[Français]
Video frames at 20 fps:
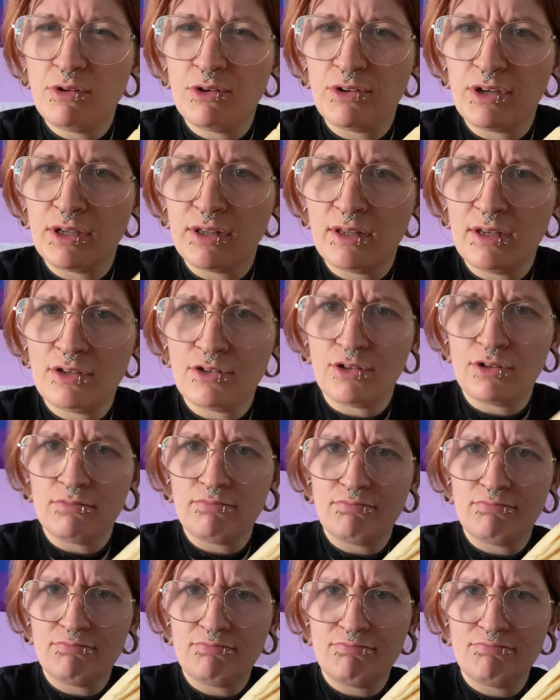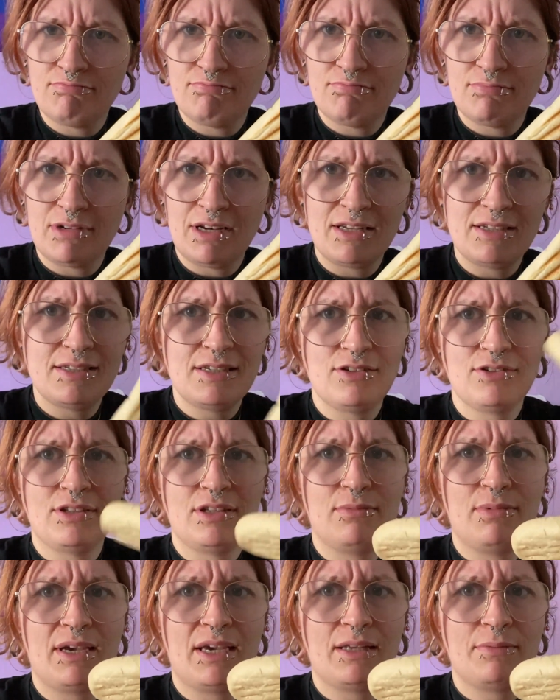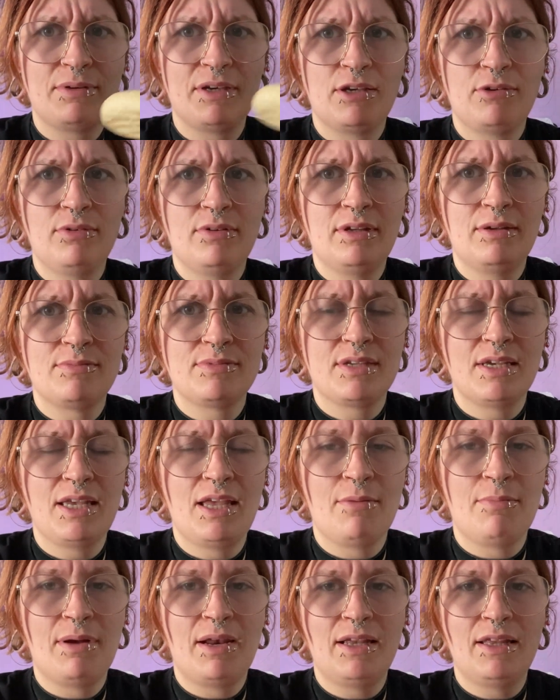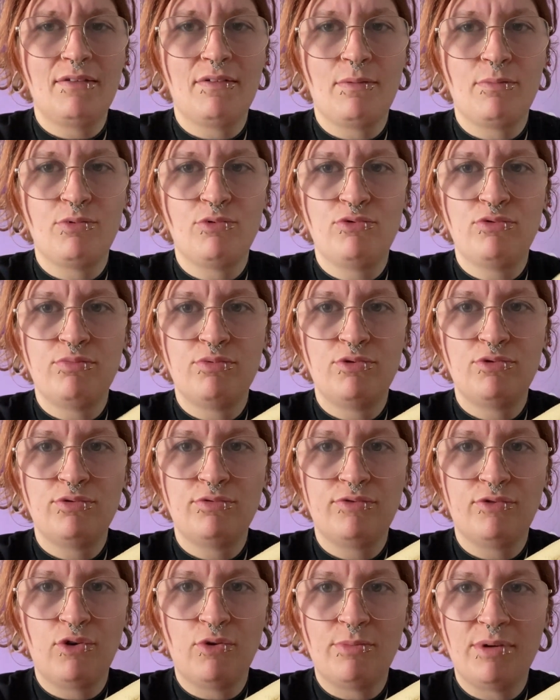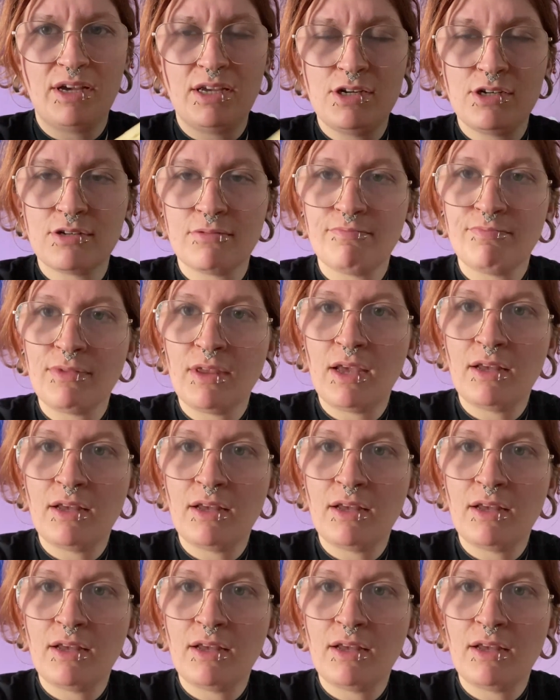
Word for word: Mais regardez, genre, Là, c'est dans des baguettes très cuites comme ça. Il n'y a pas l'air d'avoir beaucoup, beaucoup de fromage.